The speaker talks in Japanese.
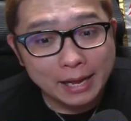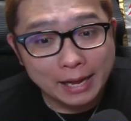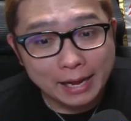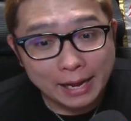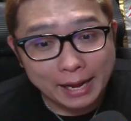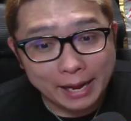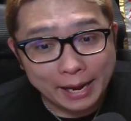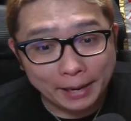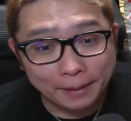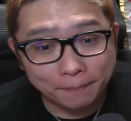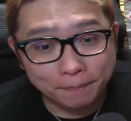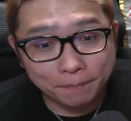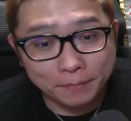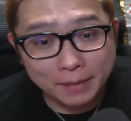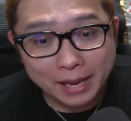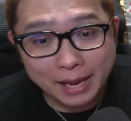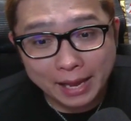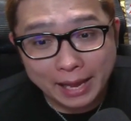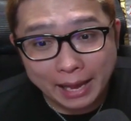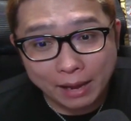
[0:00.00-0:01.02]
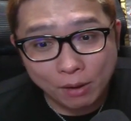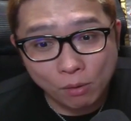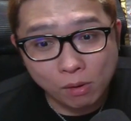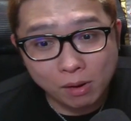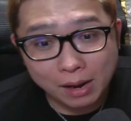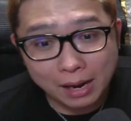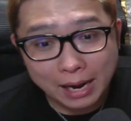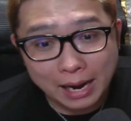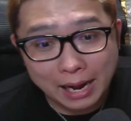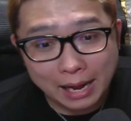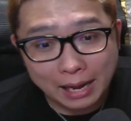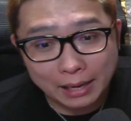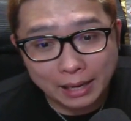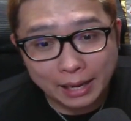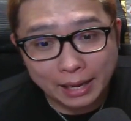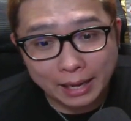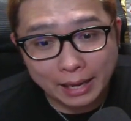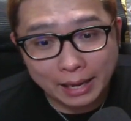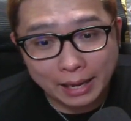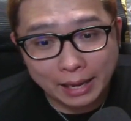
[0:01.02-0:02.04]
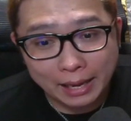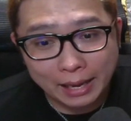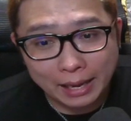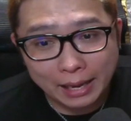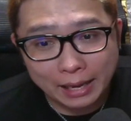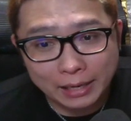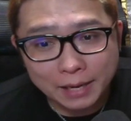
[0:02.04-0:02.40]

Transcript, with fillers: はい。で、こっから、えー、